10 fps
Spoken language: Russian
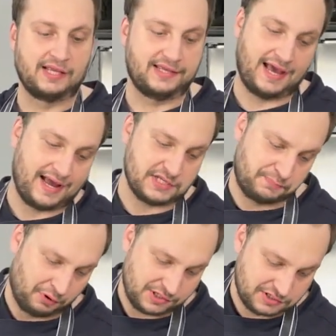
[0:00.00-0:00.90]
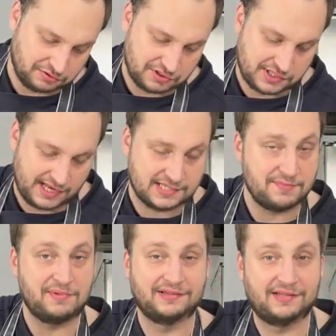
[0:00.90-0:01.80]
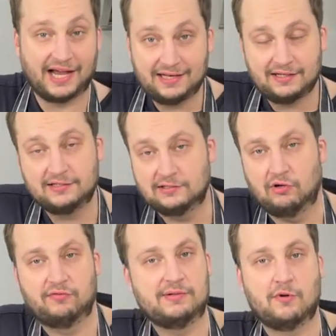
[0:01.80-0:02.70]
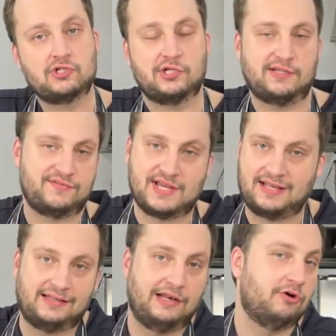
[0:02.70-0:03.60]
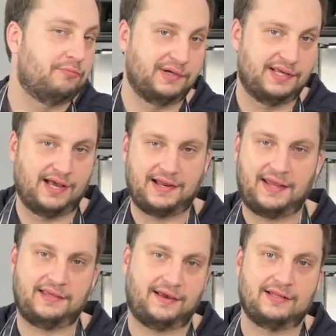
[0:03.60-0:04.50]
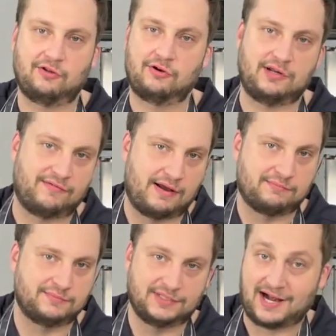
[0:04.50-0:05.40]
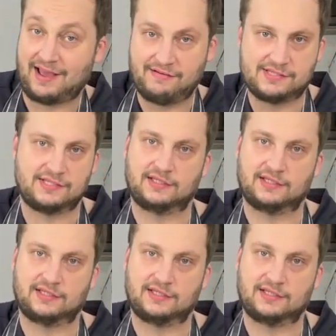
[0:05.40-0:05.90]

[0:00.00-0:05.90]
Я использую здесь миндаль, но вы можете взять любые орехи, которые вам нравятся.